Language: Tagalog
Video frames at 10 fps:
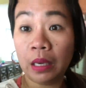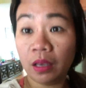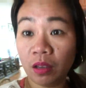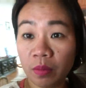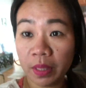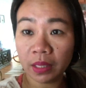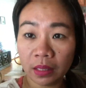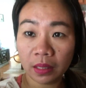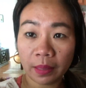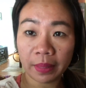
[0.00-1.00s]

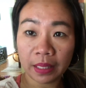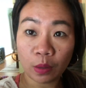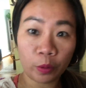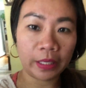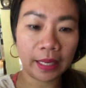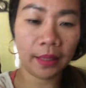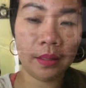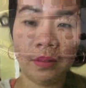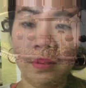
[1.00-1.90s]
Iinumin naman daw niya. Tayo